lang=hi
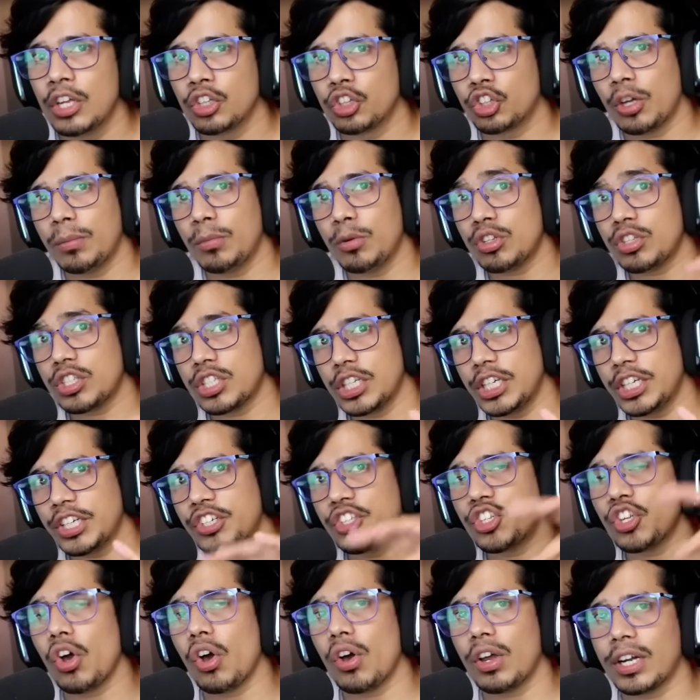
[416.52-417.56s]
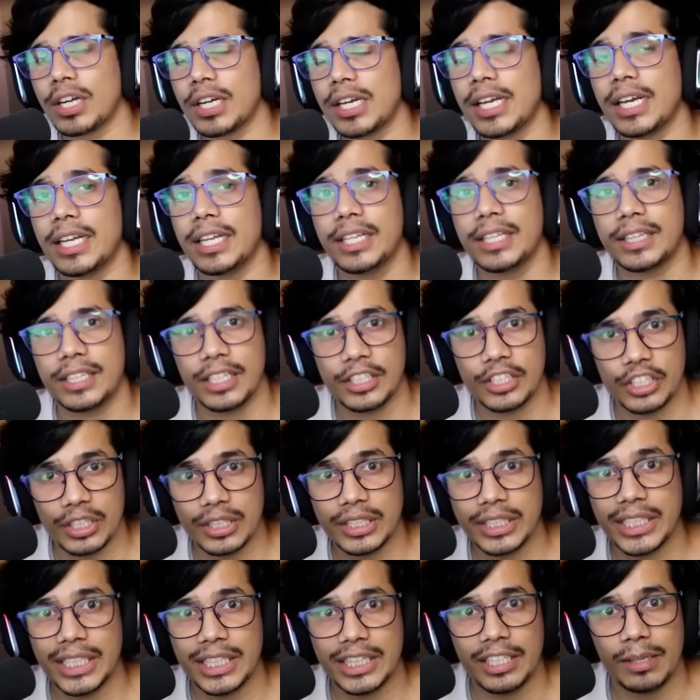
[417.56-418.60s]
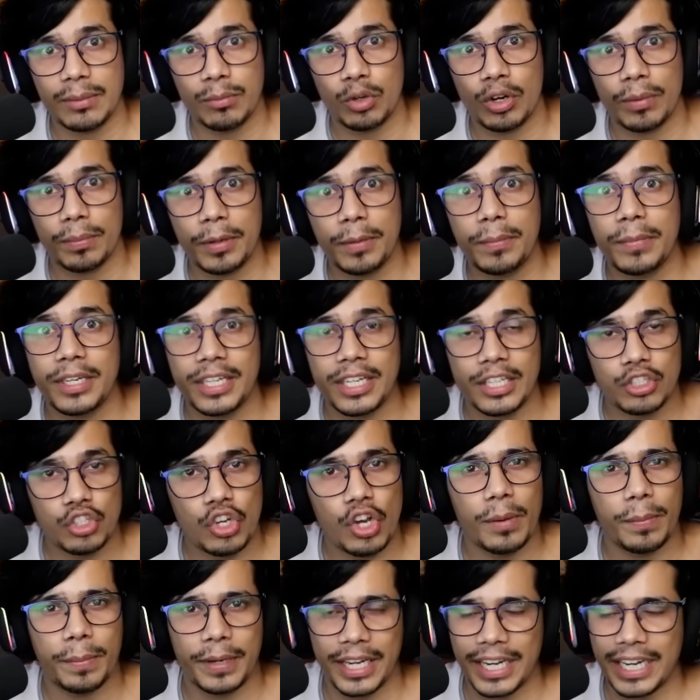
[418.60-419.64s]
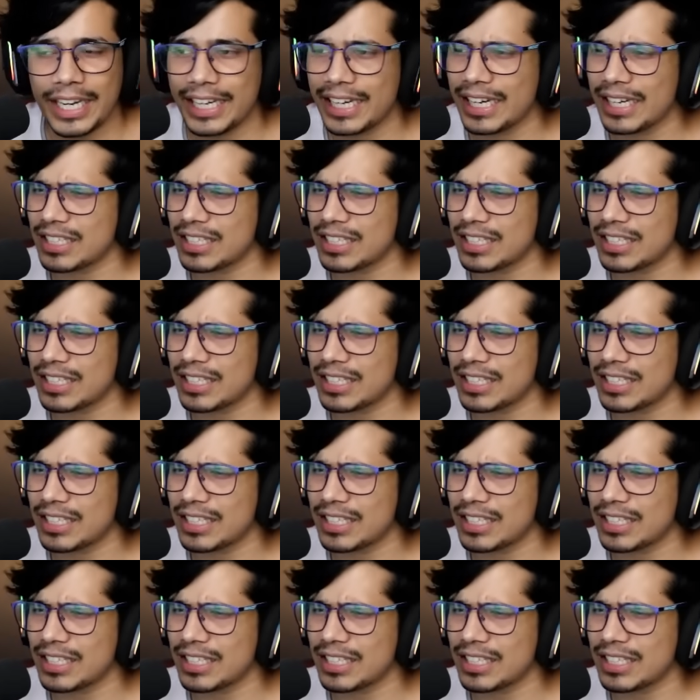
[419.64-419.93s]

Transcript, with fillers: तो हम लोग सीट से और क्ले खरीद के जल्दी जल्दी हम लोग अपने मिनियंस को अपग्रेड कर